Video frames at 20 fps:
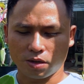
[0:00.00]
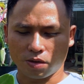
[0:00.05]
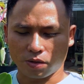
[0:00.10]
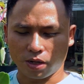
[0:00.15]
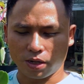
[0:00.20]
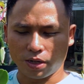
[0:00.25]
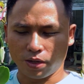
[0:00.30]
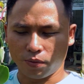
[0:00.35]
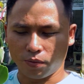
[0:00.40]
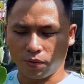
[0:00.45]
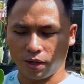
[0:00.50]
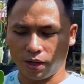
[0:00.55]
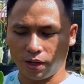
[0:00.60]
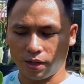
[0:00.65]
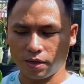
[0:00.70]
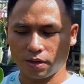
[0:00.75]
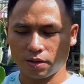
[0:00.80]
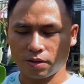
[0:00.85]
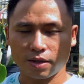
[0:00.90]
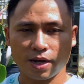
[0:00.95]
còn để điều
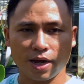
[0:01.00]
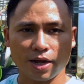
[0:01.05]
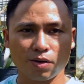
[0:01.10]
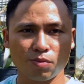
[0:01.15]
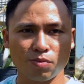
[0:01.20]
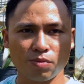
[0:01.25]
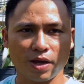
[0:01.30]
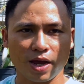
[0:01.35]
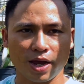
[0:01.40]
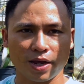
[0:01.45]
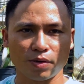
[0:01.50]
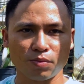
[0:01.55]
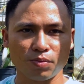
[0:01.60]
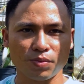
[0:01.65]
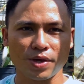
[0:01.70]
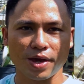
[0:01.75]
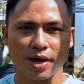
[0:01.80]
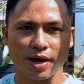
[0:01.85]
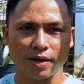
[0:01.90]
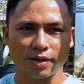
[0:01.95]
khiển cho nó ra đúng ngày
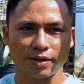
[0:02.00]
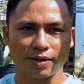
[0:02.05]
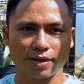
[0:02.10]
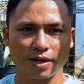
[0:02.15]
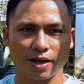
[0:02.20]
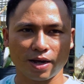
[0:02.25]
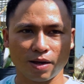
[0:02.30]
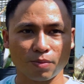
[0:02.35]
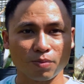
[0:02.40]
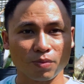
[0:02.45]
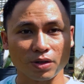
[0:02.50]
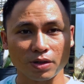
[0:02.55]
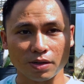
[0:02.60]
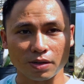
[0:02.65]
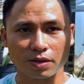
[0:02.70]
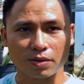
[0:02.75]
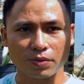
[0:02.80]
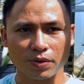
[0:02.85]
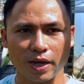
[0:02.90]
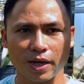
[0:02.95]
đúng giờ là không có
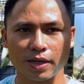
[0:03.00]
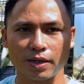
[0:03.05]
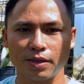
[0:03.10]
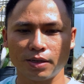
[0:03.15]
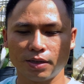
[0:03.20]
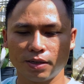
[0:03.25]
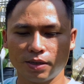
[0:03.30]
được đâu nha.